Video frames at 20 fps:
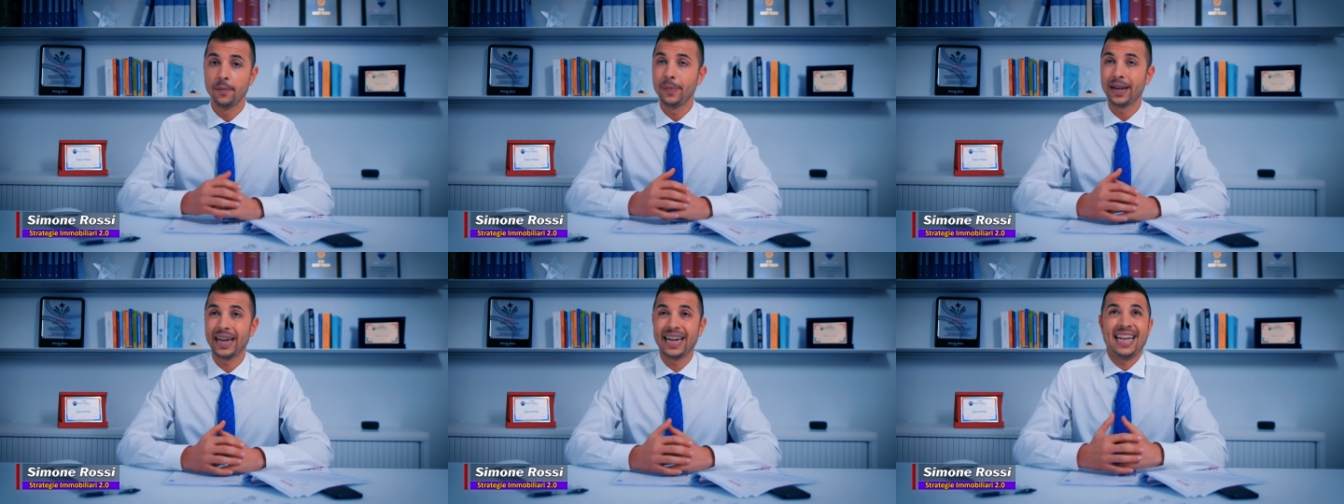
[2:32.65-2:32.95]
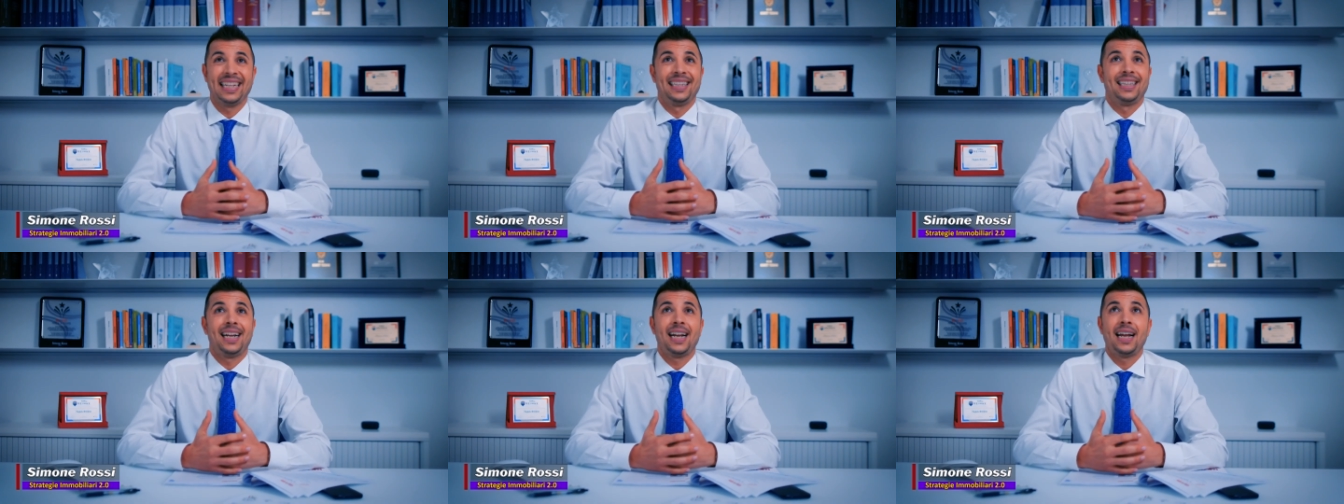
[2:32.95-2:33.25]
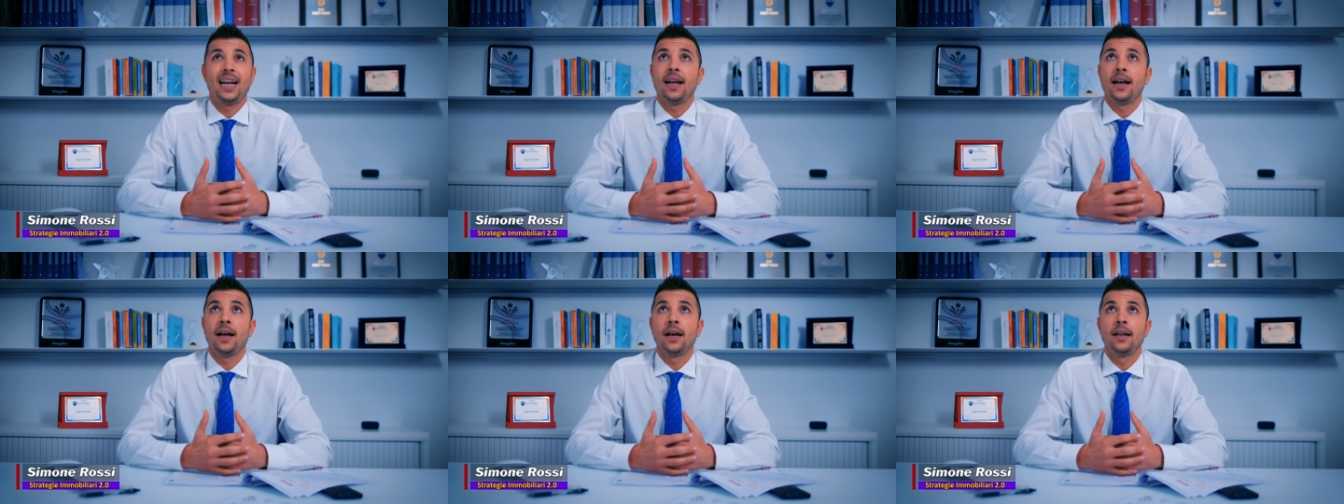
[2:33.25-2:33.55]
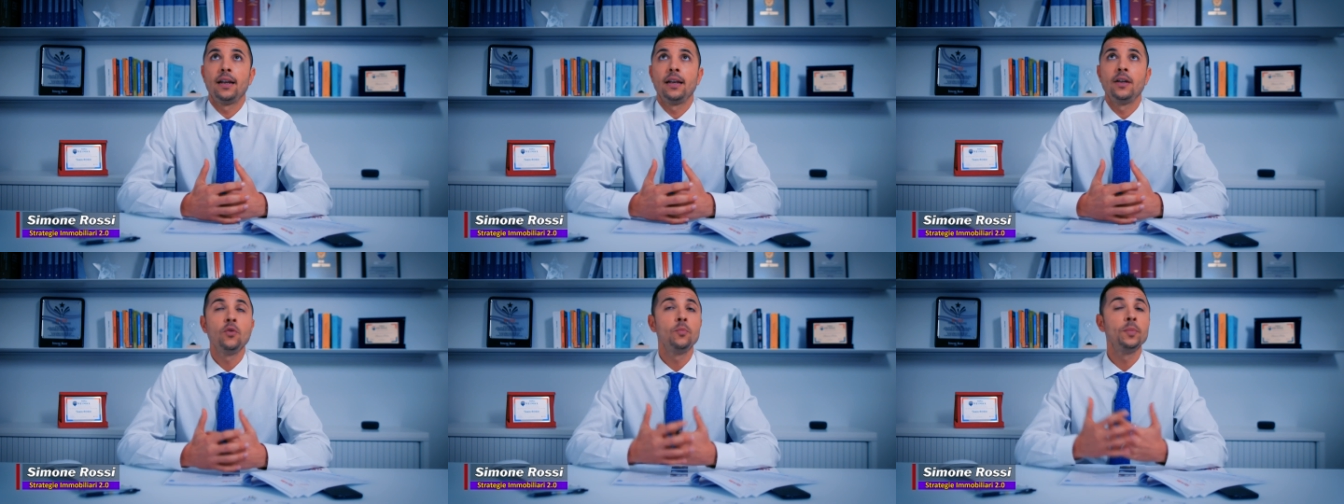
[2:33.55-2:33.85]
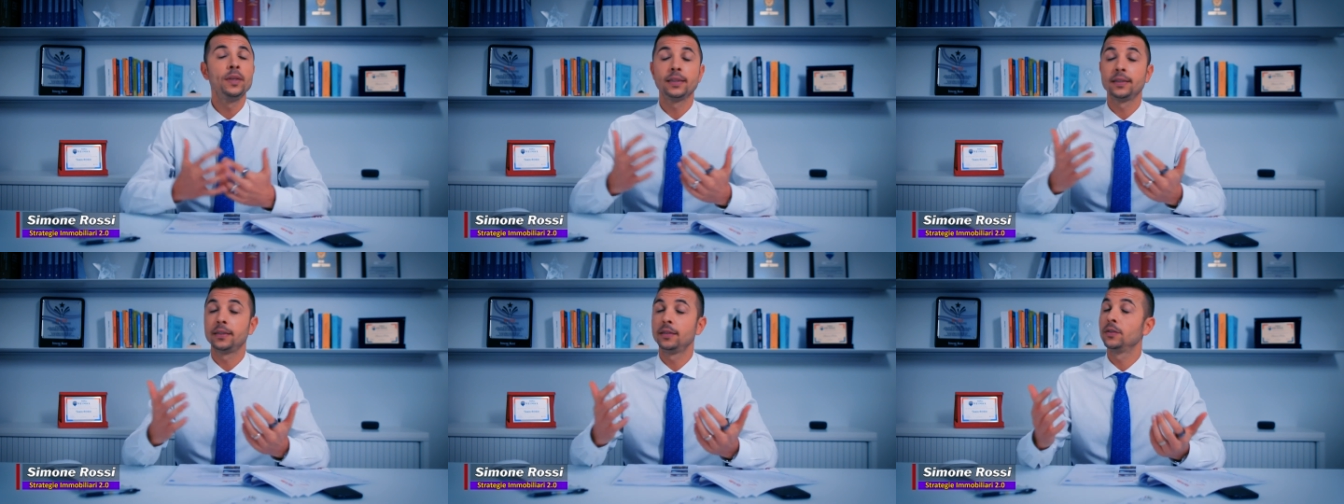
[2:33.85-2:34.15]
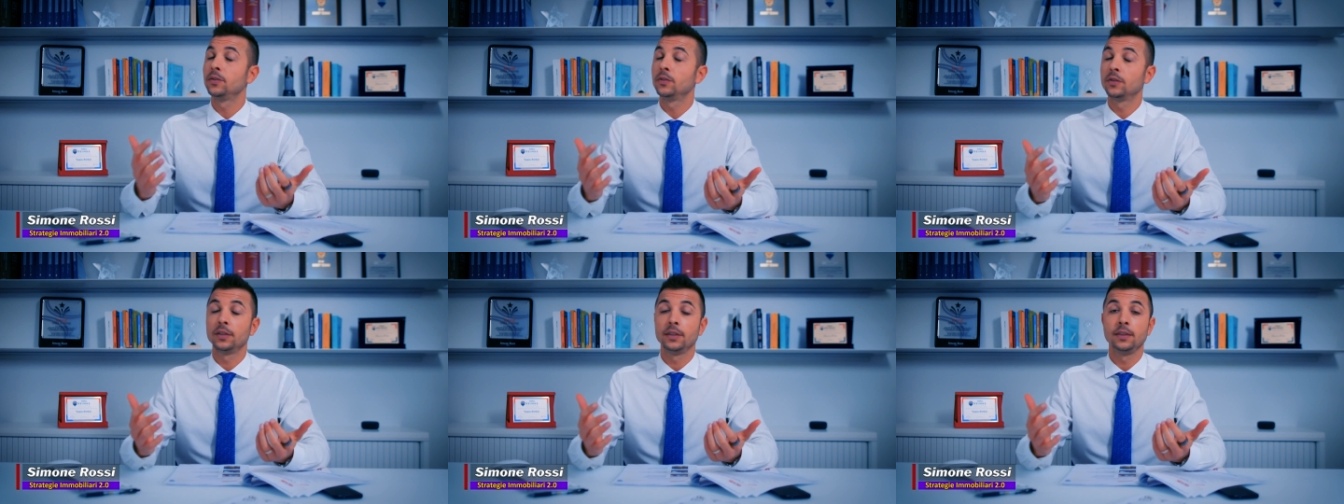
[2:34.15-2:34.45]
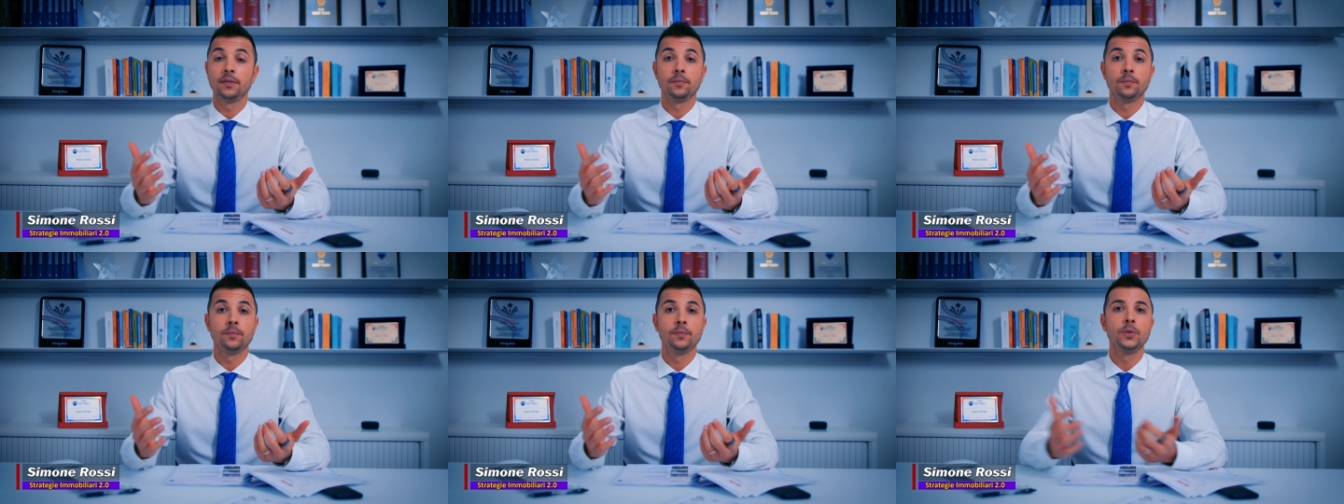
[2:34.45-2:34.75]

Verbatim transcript: perché tra le obiezioni